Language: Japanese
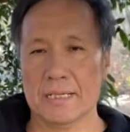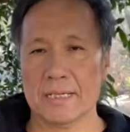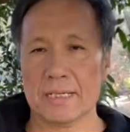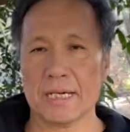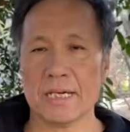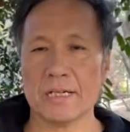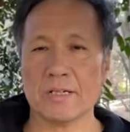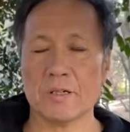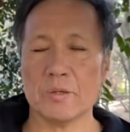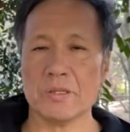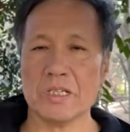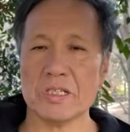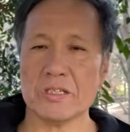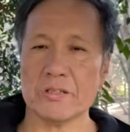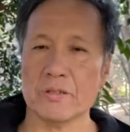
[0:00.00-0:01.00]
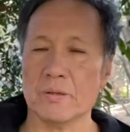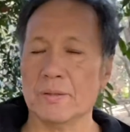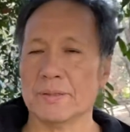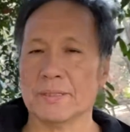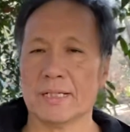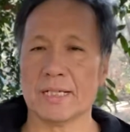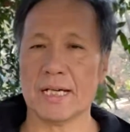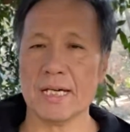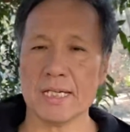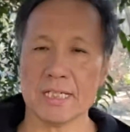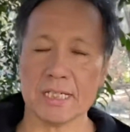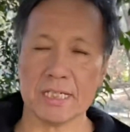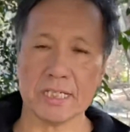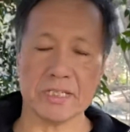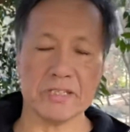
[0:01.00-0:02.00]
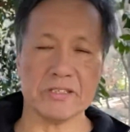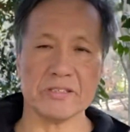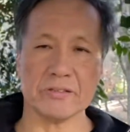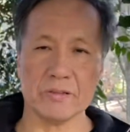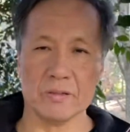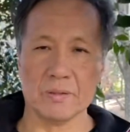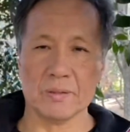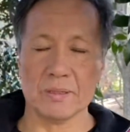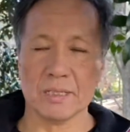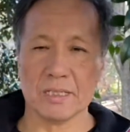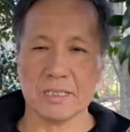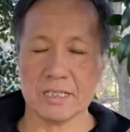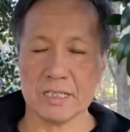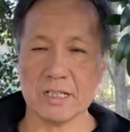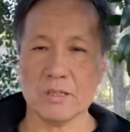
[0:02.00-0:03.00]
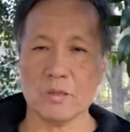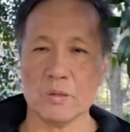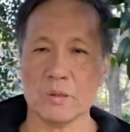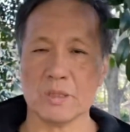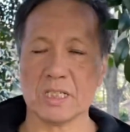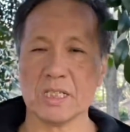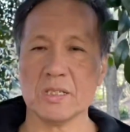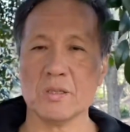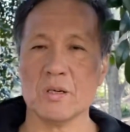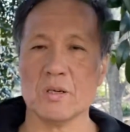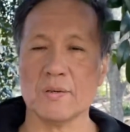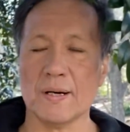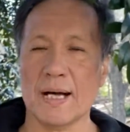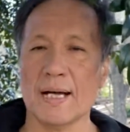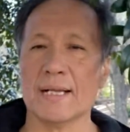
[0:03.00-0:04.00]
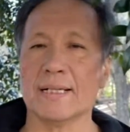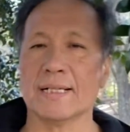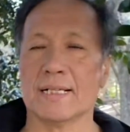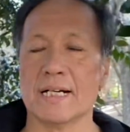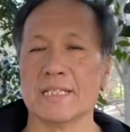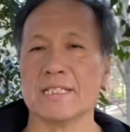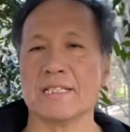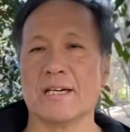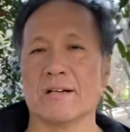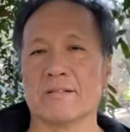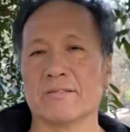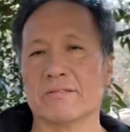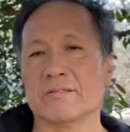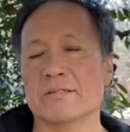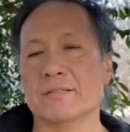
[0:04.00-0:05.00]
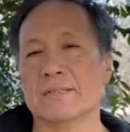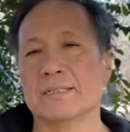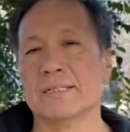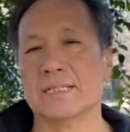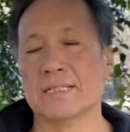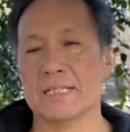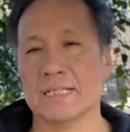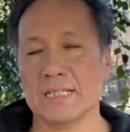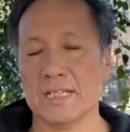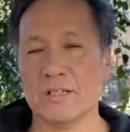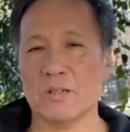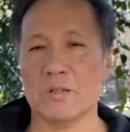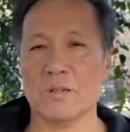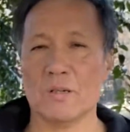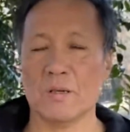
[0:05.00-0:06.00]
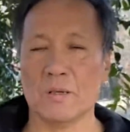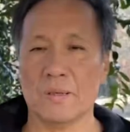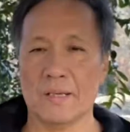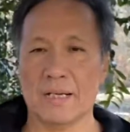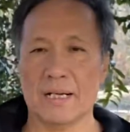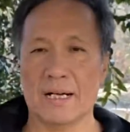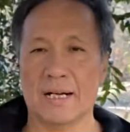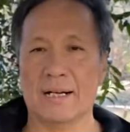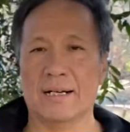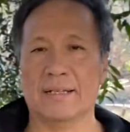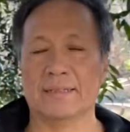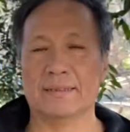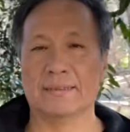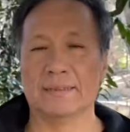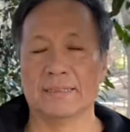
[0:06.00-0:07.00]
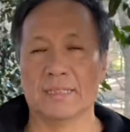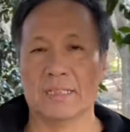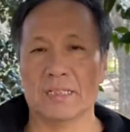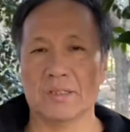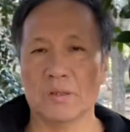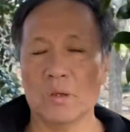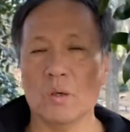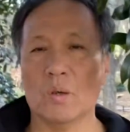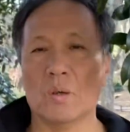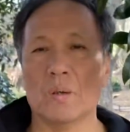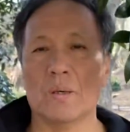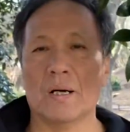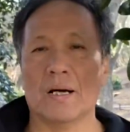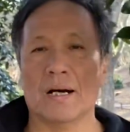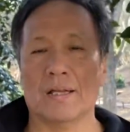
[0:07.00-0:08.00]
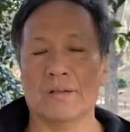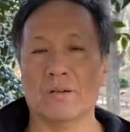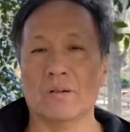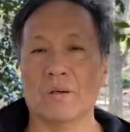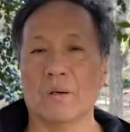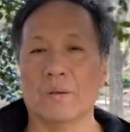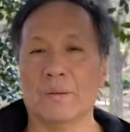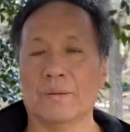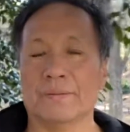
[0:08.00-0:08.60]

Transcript: 健康にしろ、元気にしろ、いろいろ機能は活躍、いろいろの、あの、